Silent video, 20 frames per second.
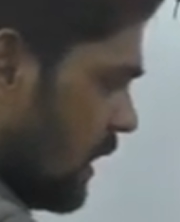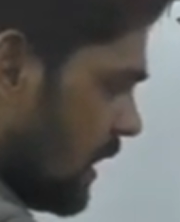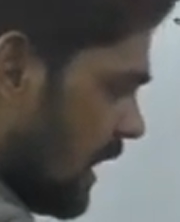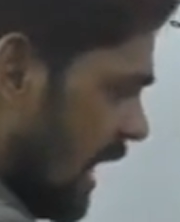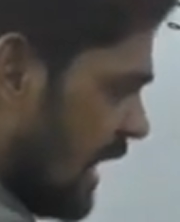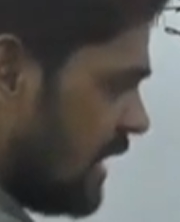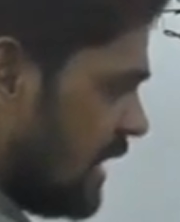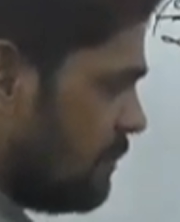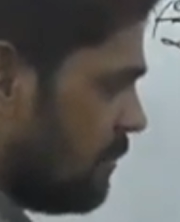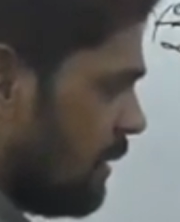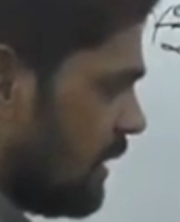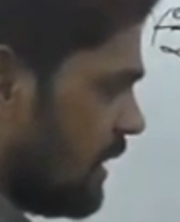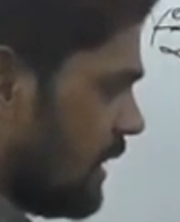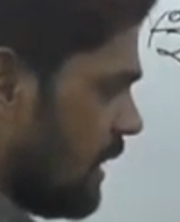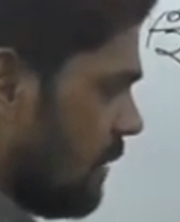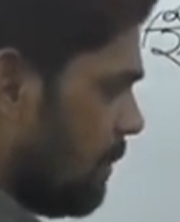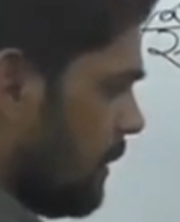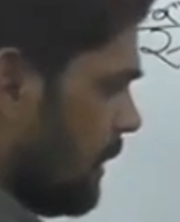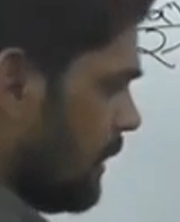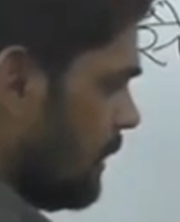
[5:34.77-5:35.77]
काली
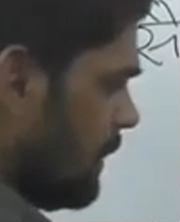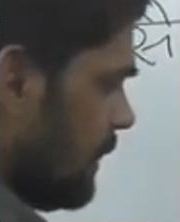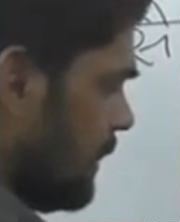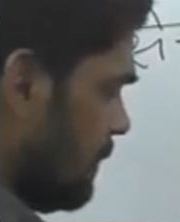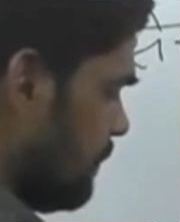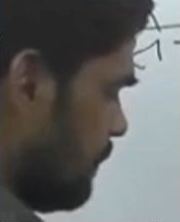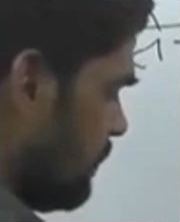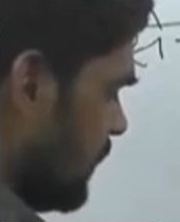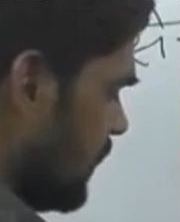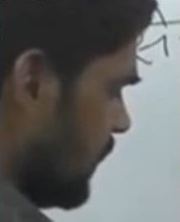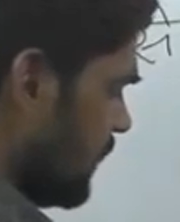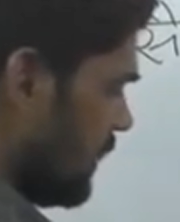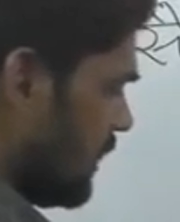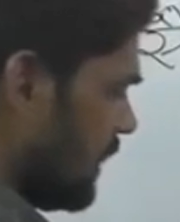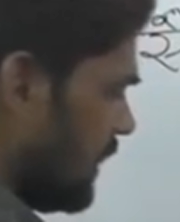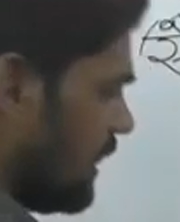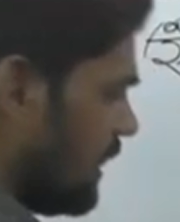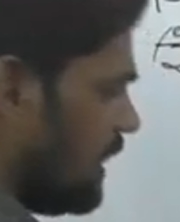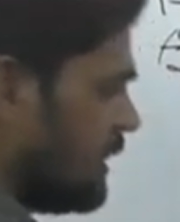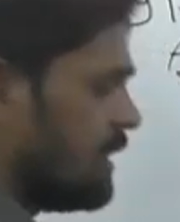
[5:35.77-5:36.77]
बंगा पढ़िए ठीक
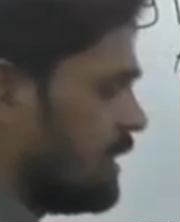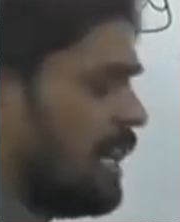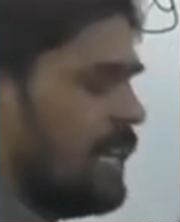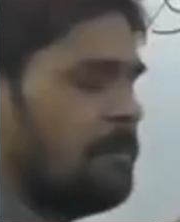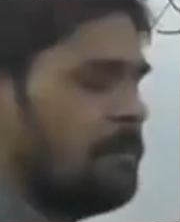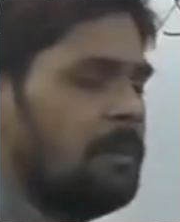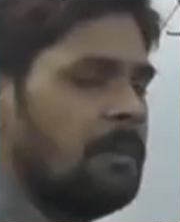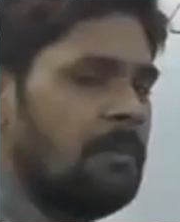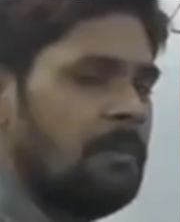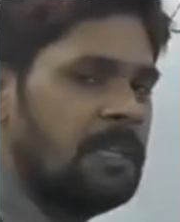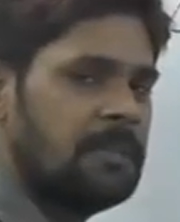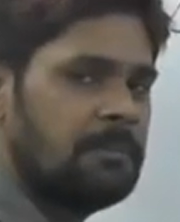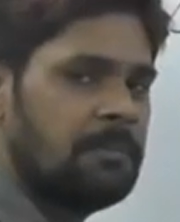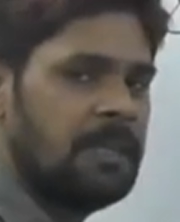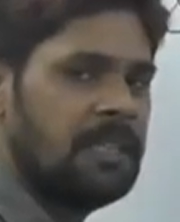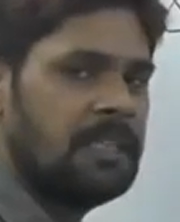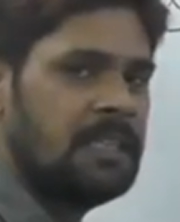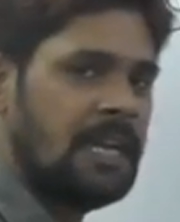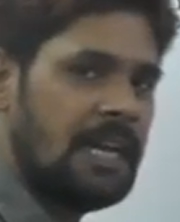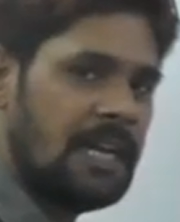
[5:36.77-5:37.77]
है ना दायमाबाद
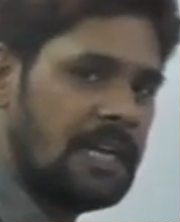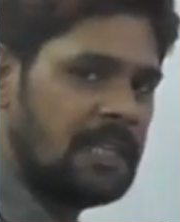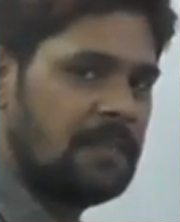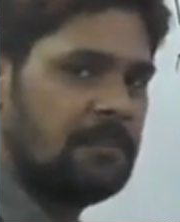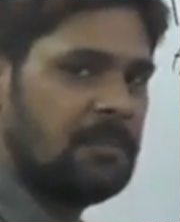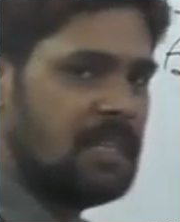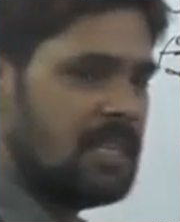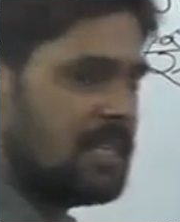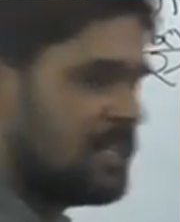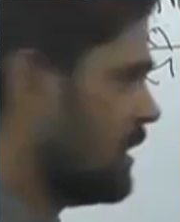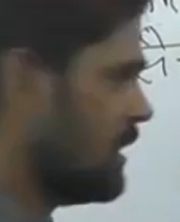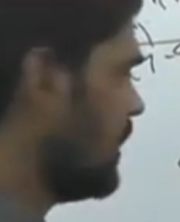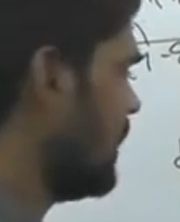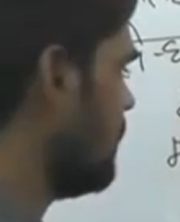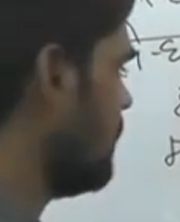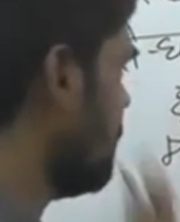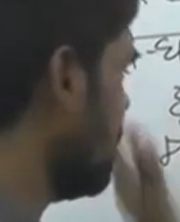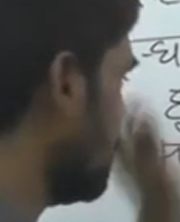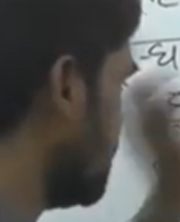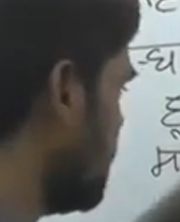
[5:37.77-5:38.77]
पढ़िए अन्य भी स्थल
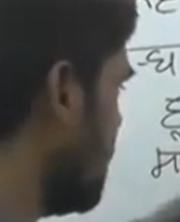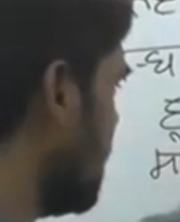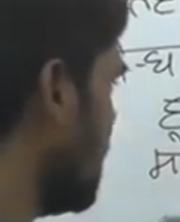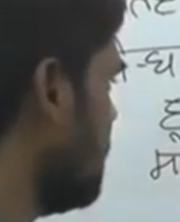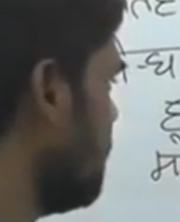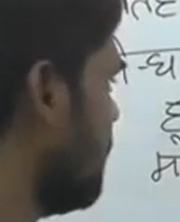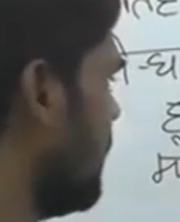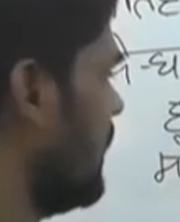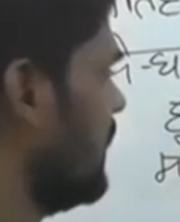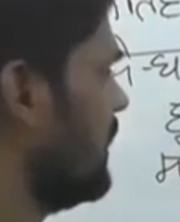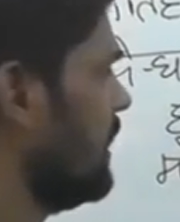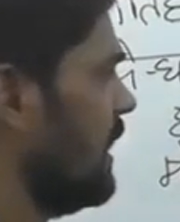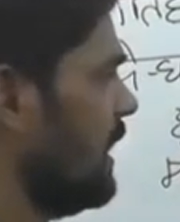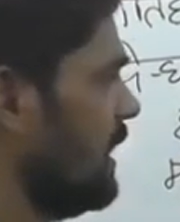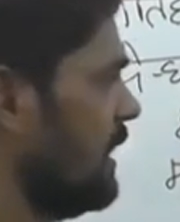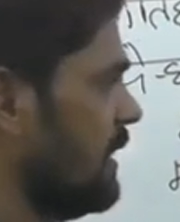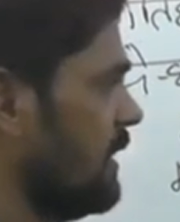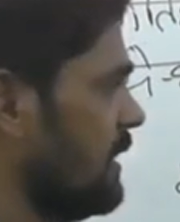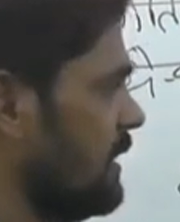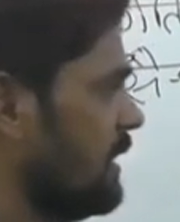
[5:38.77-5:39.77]
हैं बस यही पढ़ना
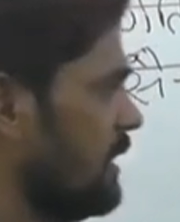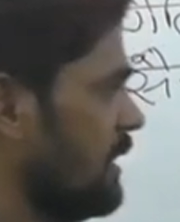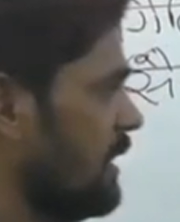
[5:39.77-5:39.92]
है